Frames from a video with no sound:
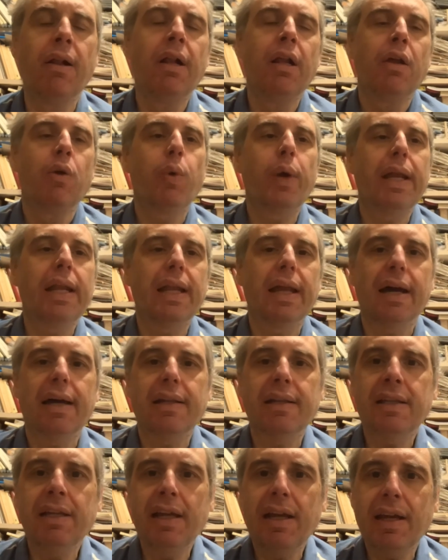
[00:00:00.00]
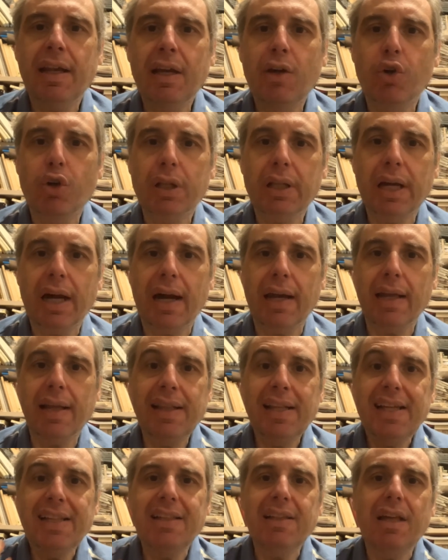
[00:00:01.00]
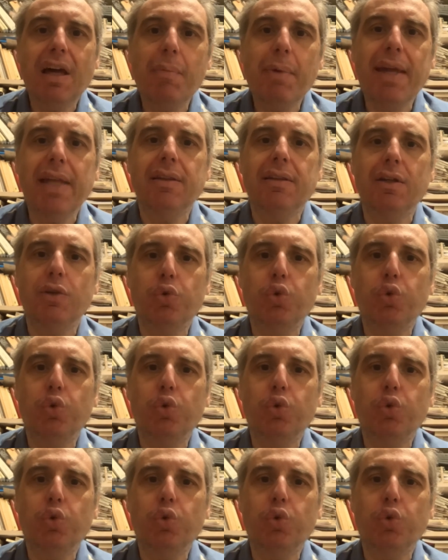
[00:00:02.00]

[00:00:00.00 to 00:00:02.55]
quella di ricordare nitidamente